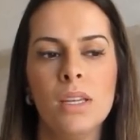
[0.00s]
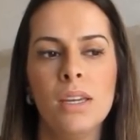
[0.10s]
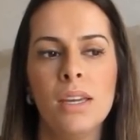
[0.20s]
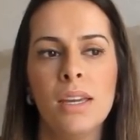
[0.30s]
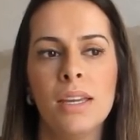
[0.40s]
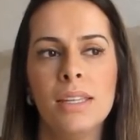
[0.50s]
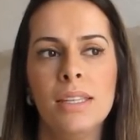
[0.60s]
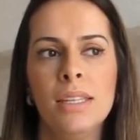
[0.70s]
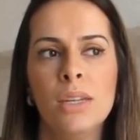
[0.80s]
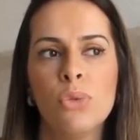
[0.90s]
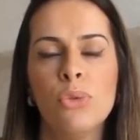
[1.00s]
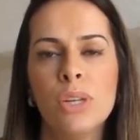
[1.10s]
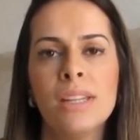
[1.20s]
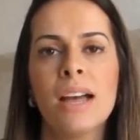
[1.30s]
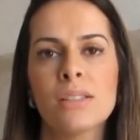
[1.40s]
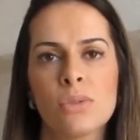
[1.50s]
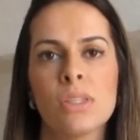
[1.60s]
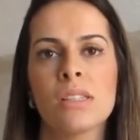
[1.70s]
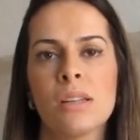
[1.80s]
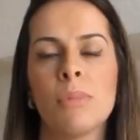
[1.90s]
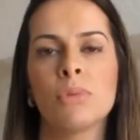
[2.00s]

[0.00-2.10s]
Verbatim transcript: É, e eu fui dar as coisas na